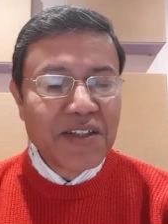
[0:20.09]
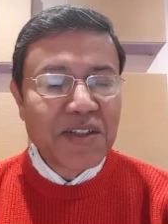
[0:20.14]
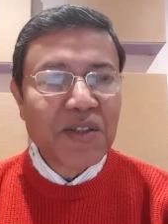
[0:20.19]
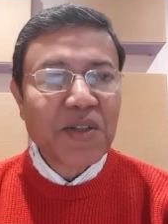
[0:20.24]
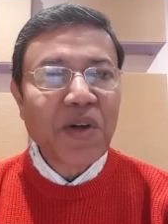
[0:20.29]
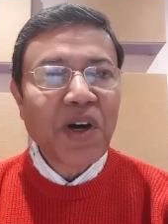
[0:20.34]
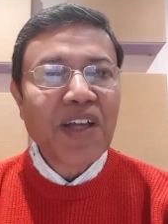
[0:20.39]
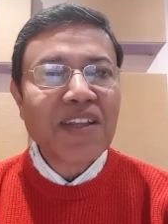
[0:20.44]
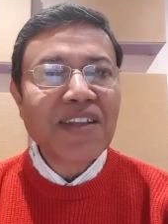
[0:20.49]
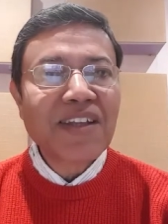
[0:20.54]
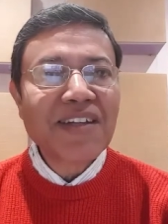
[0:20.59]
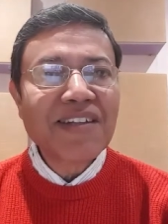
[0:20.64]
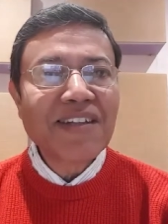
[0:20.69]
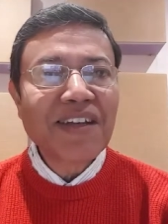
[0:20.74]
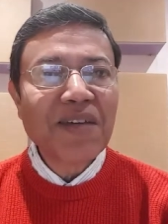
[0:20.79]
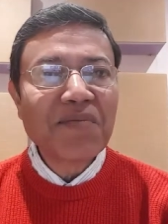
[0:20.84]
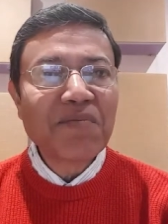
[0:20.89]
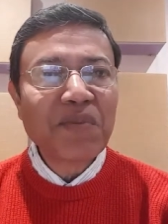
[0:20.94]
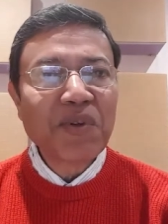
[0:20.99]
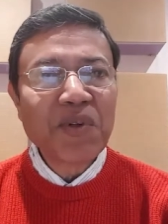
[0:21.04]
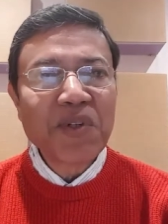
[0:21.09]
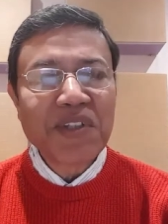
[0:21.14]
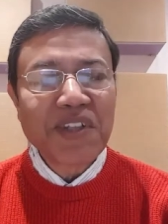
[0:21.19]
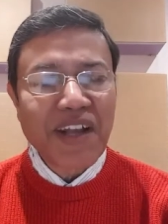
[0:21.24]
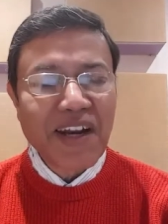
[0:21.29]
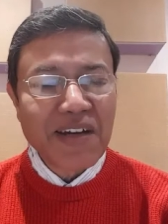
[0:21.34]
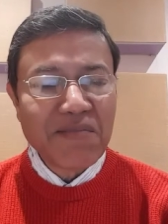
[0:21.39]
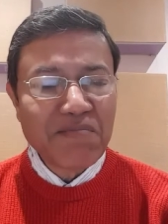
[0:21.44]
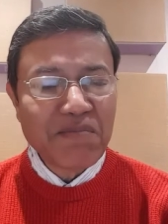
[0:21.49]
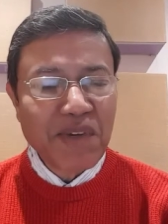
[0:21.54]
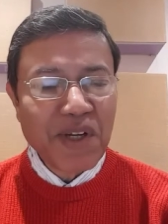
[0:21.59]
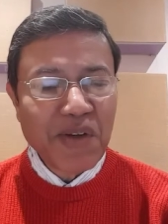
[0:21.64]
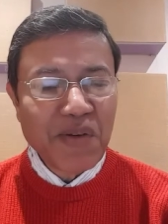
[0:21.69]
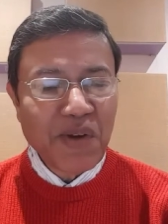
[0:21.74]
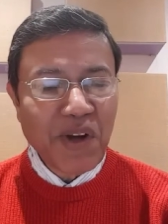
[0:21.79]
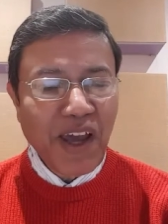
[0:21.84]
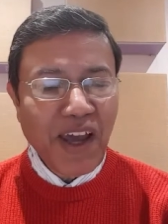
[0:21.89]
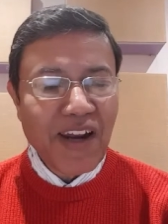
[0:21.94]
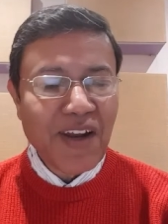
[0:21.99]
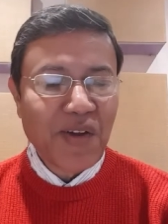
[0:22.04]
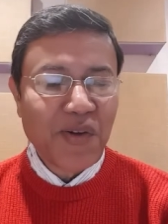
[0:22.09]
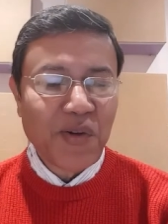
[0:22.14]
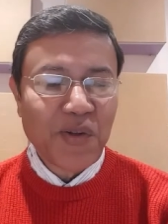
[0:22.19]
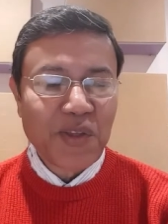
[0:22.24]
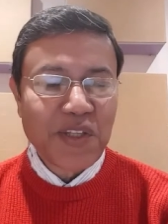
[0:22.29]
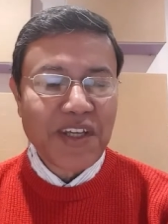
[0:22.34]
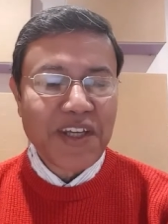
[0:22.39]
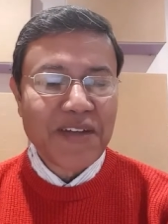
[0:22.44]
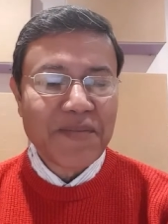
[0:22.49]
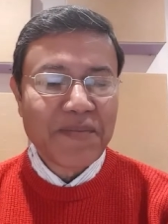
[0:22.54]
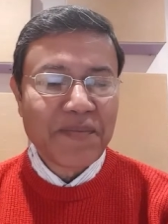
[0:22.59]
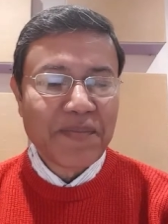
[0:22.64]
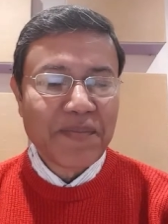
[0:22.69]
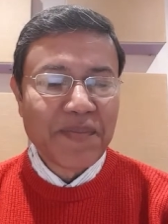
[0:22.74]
तो अंदर से हम पूरी तरह बिल्कुल अलग होते हैं